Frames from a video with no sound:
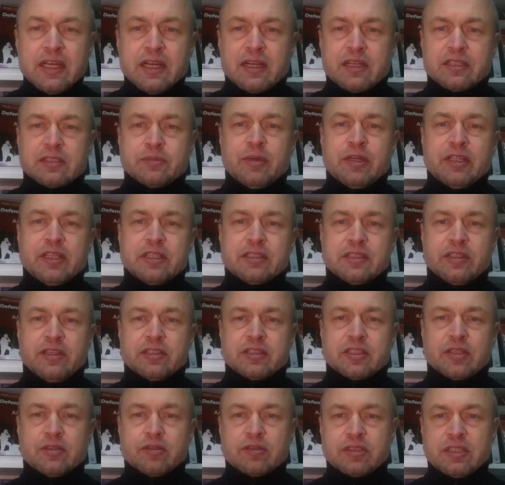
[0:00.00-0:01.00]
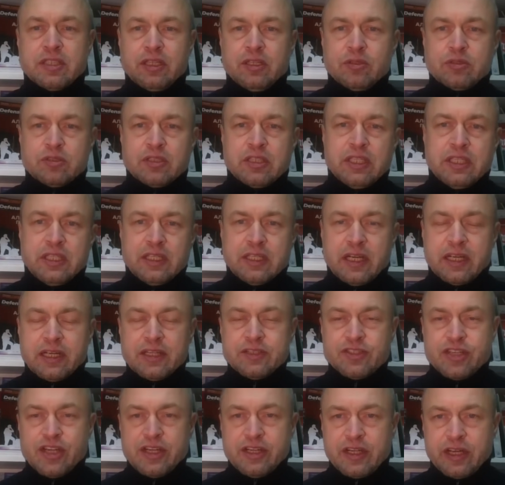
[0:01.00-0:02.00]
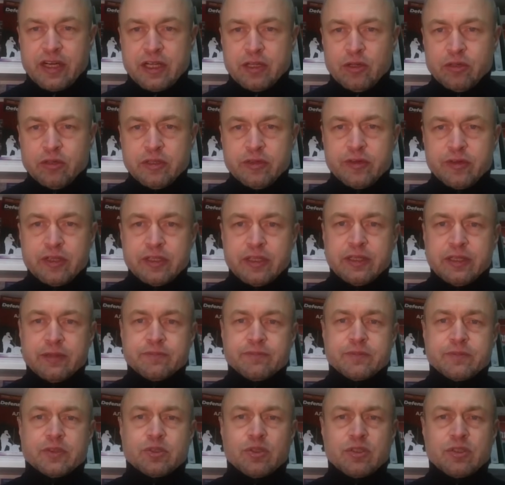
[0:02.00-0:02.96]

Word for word: распада Советского Союза и окончания Холодной войны.